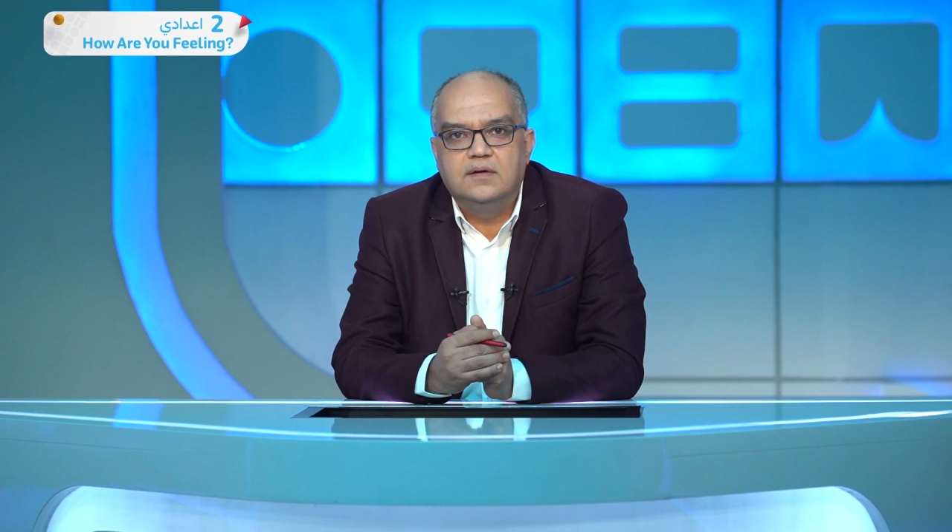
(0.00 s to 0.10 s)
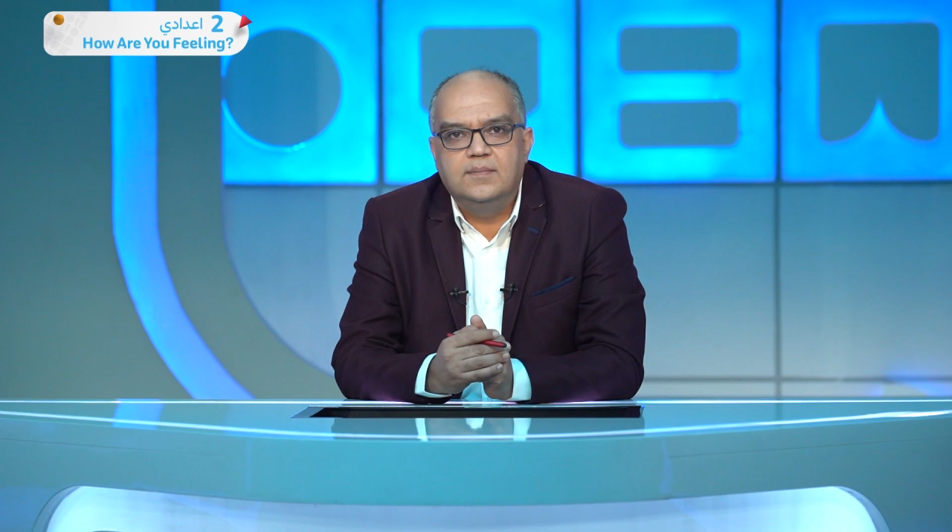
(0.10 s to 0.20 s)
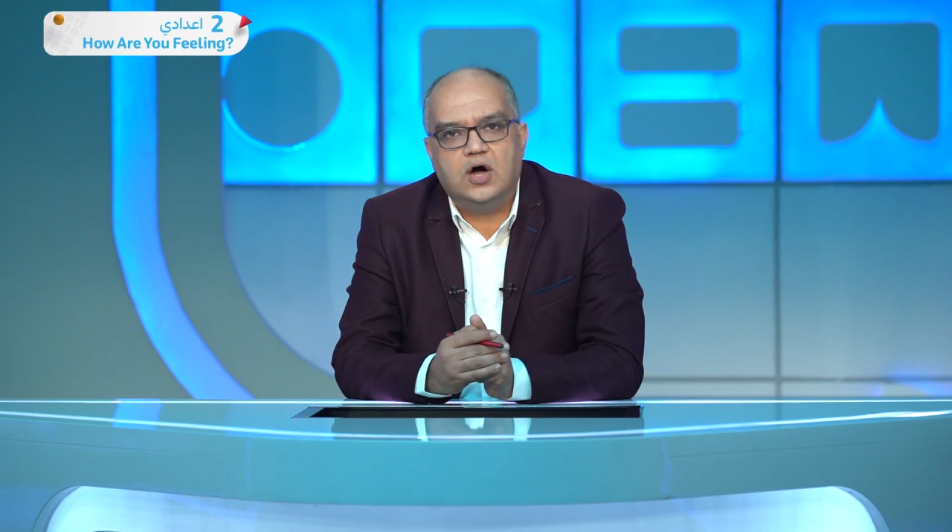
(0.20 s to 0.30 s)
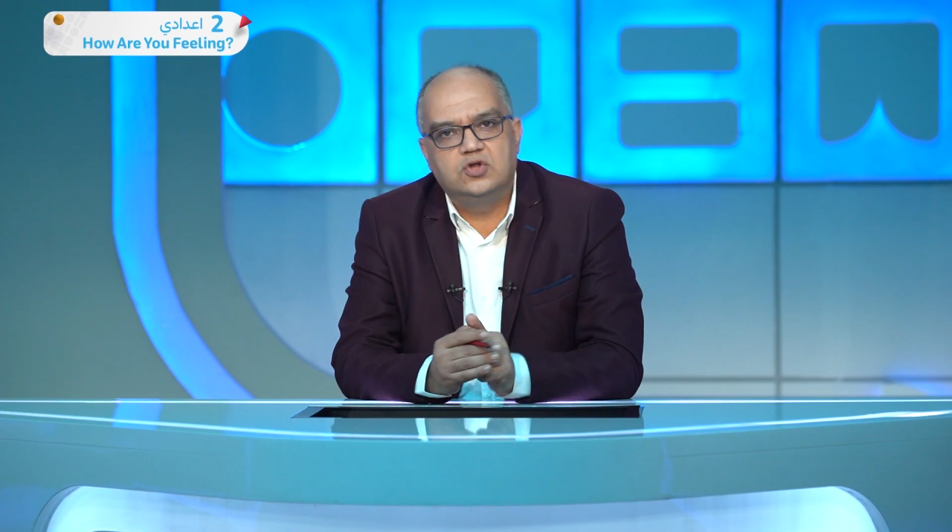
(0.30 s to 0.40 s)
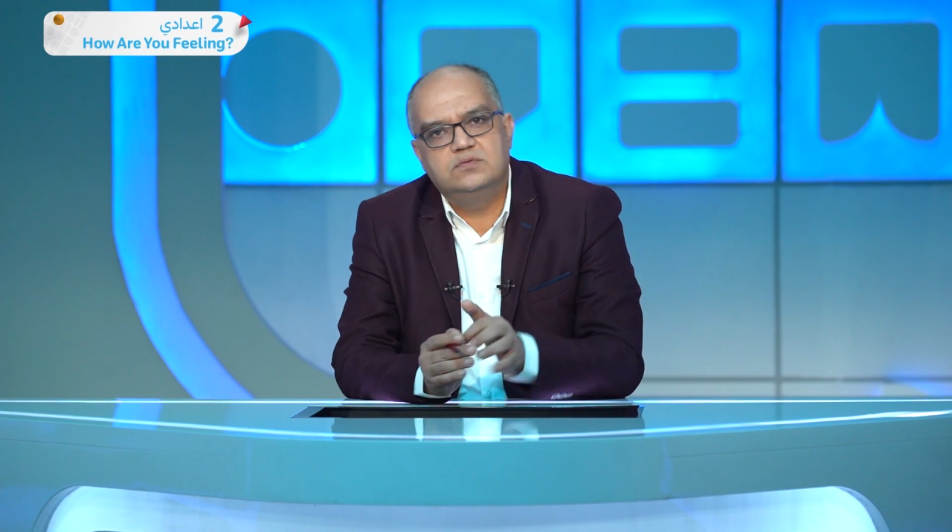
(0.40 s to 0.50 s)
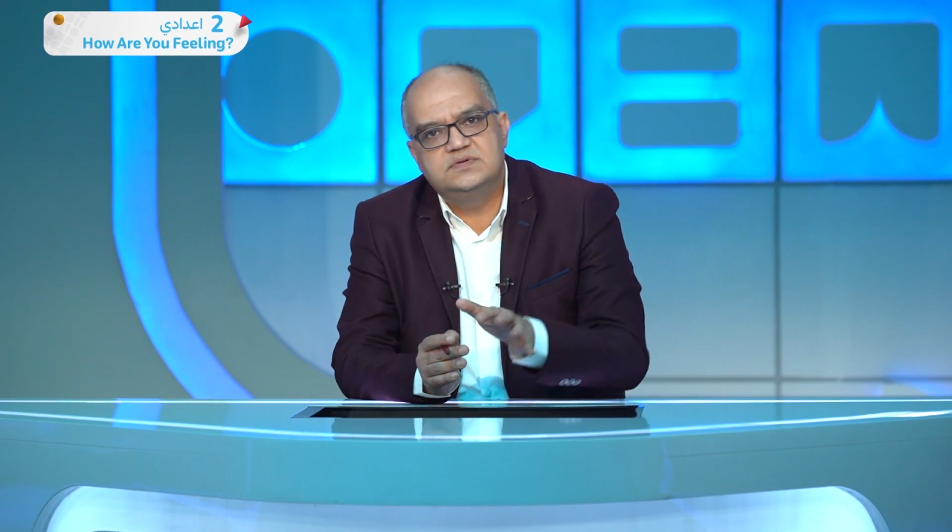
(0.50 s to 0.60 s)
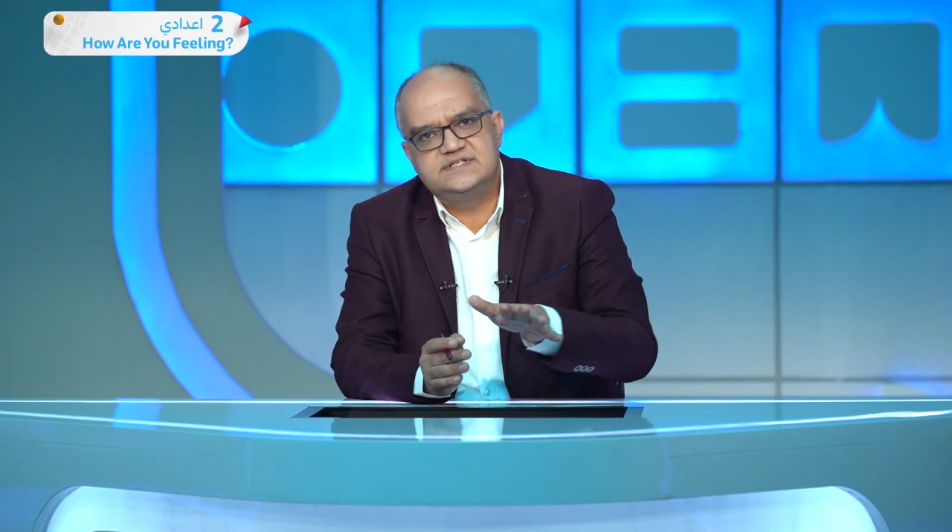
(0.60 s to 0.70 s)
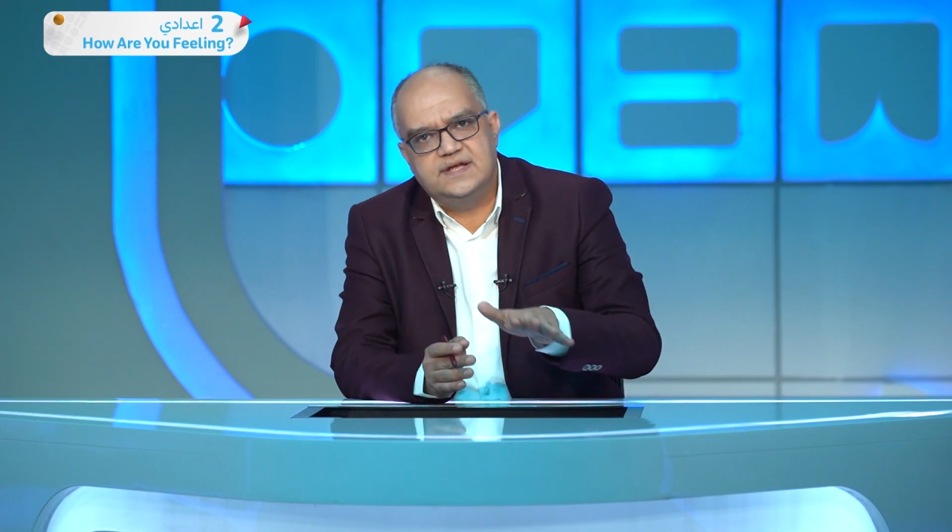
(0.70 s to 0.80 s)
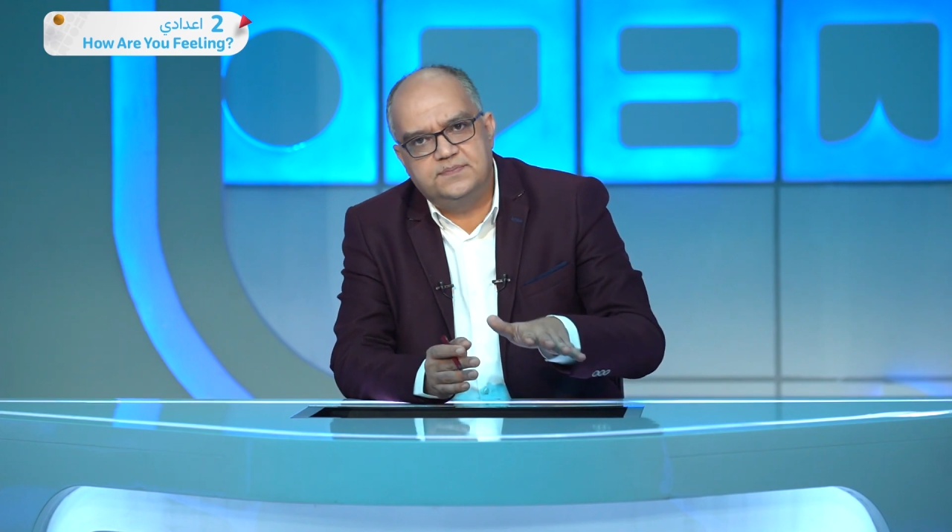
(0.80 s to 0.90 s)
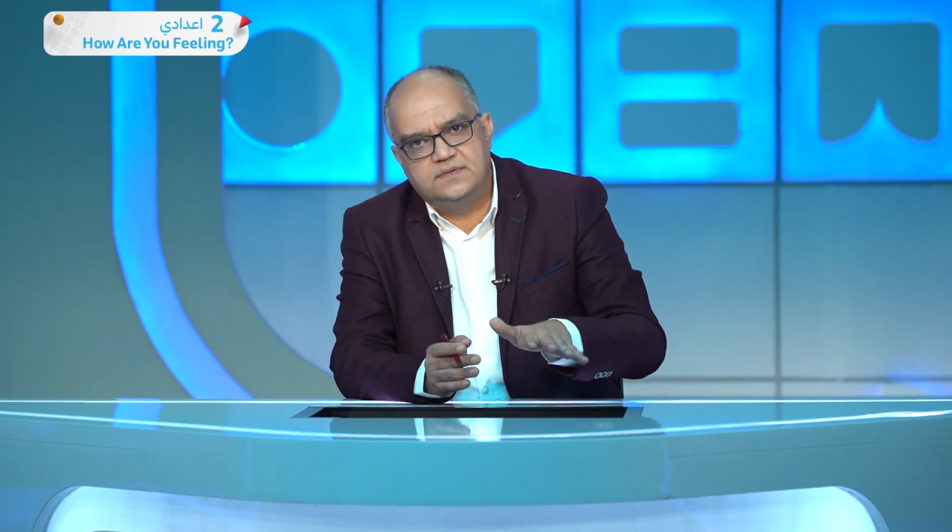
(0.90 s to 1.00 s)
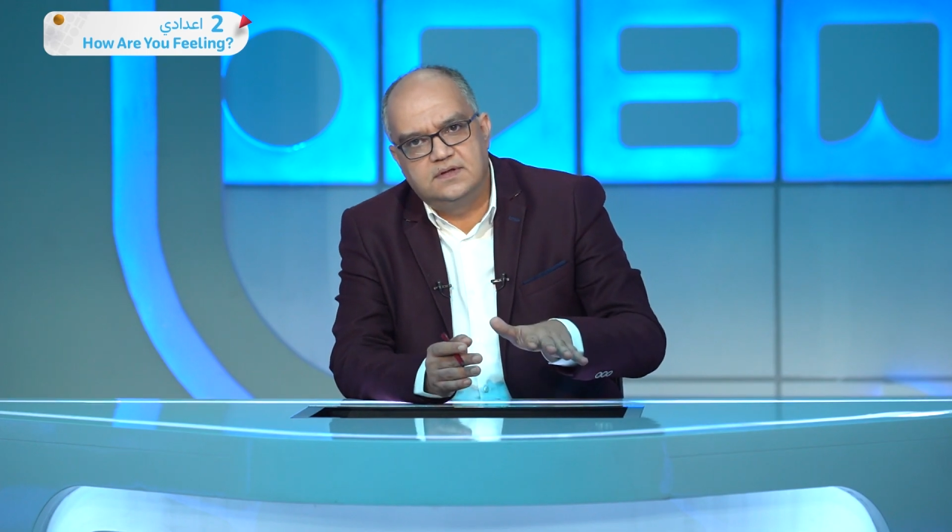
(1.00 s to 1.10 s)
بقعد يوم السبت